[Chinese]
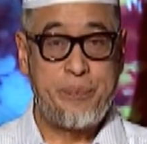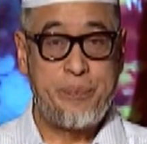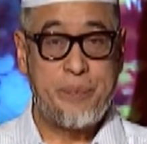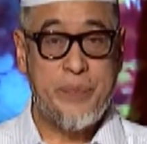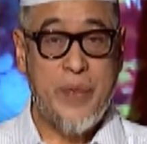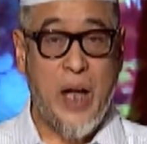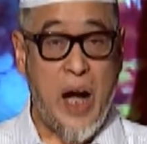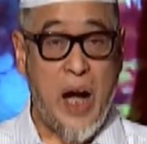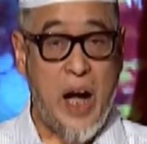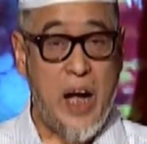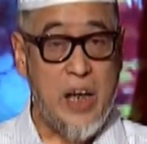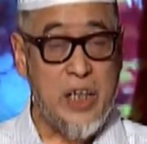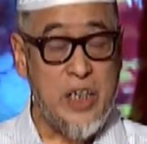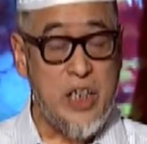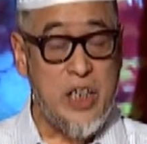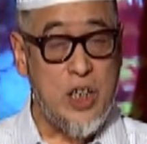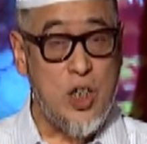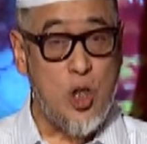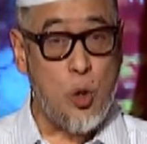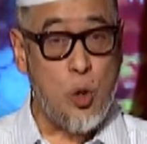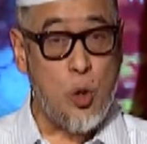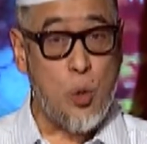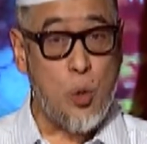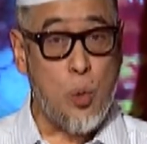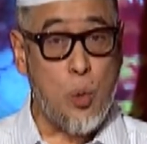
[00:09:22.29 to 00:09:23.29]
它能
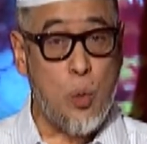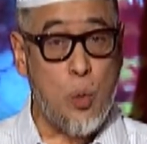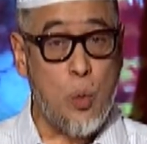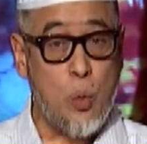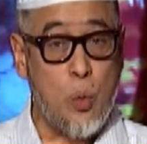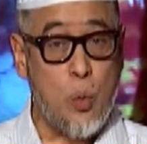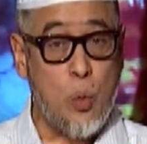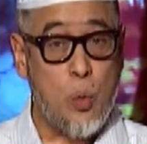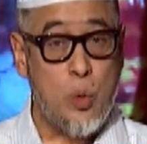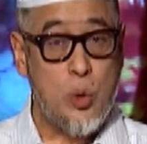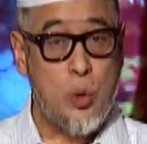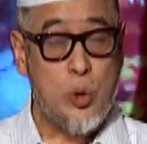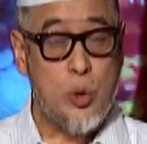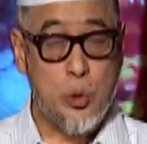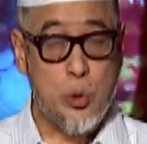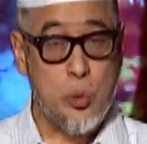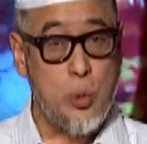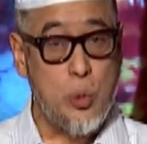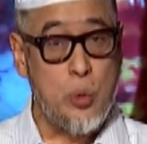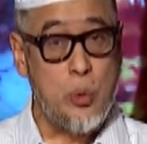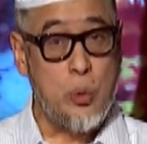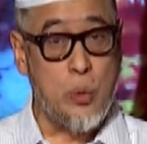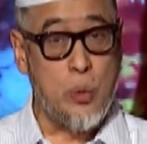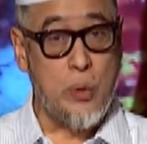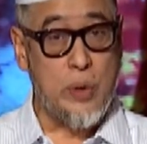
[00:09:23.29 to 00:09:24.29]
够
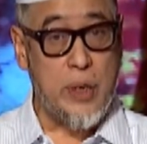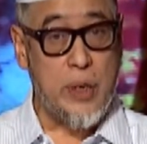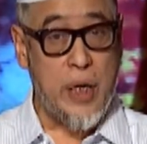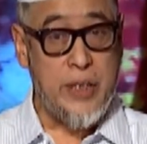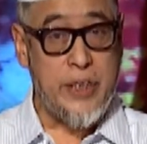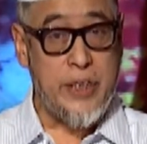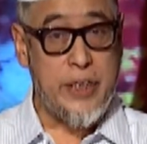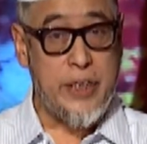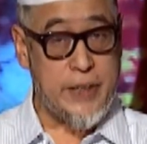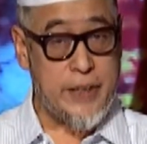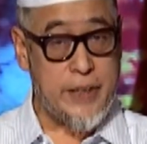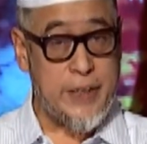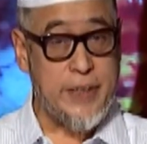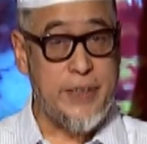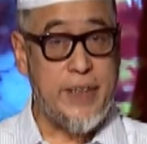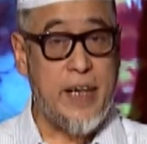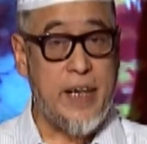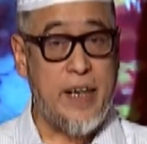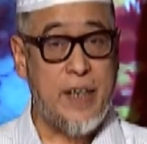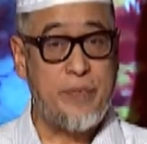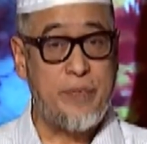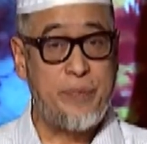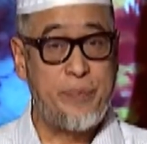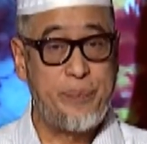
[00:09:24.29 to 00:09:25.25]
怂恿人的思想；